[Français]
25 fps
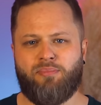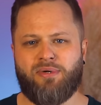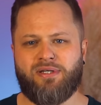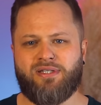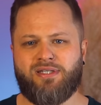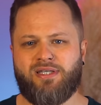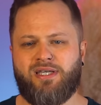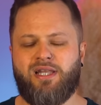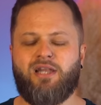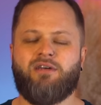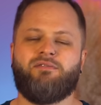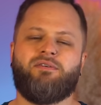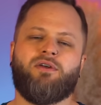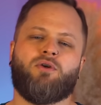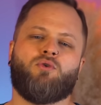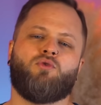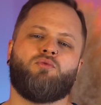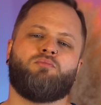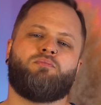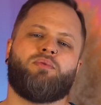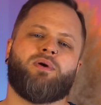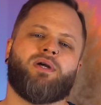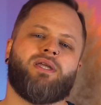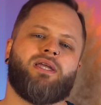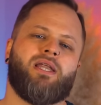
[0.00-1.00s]
parce qu'il avait
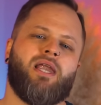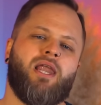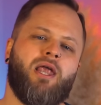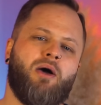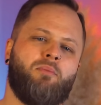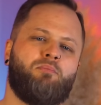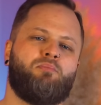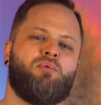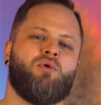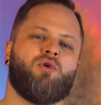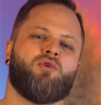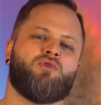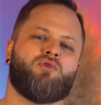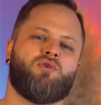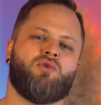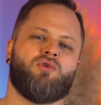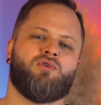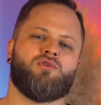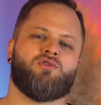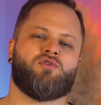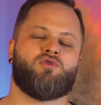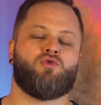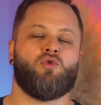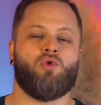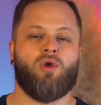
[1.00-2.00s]
compris
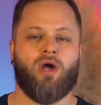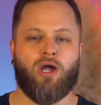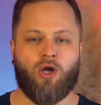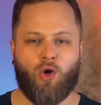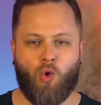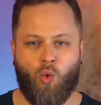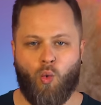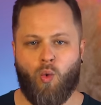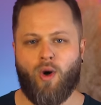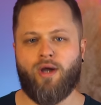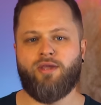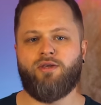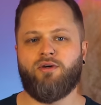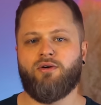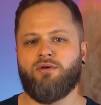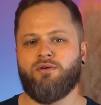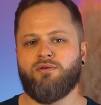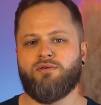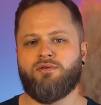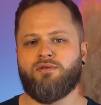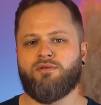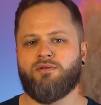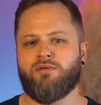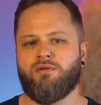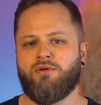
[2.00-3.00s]
l'importance de la
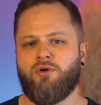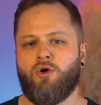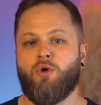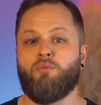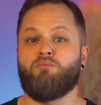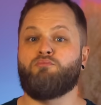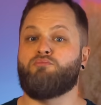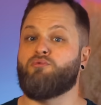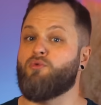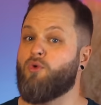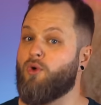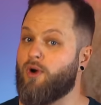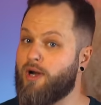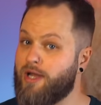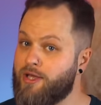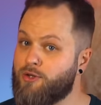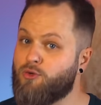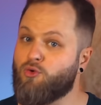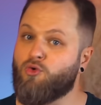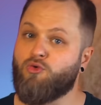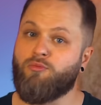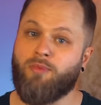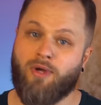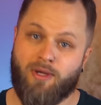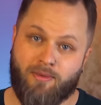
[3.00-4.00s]
croyance pour
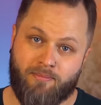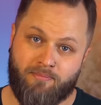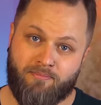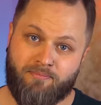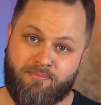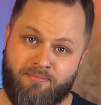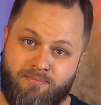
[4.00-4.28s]
l'être humain.